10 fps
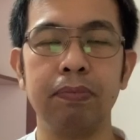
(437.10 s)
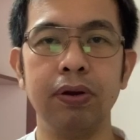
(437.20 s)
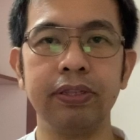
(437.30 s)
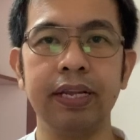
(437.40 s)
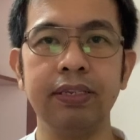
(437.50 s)

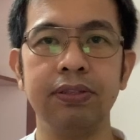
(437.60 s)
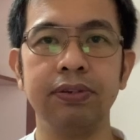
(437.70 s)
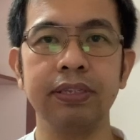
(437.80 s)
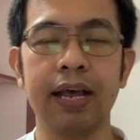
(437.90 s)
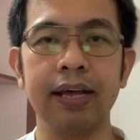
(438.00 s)
voltage
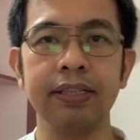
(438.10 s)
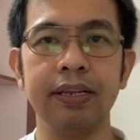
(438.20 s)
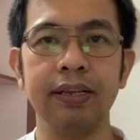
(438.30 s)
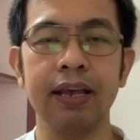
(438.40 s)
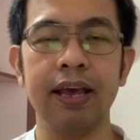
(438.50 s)
dun sa
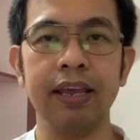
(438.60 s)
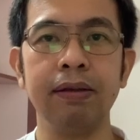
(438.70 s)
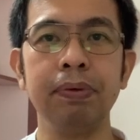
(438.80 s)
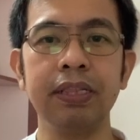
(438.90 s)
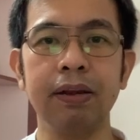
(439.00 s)
ating uh,
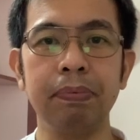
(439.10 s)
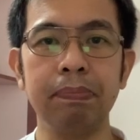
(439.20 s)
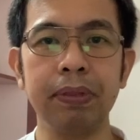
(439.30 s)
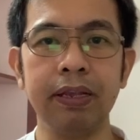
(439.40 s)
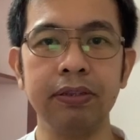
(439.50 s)

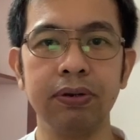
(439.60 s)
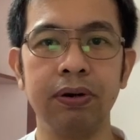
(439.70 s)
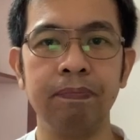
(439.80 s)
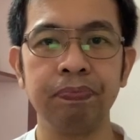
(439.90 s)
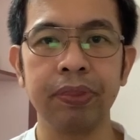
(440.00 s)
NB350.
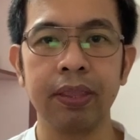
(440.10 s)
So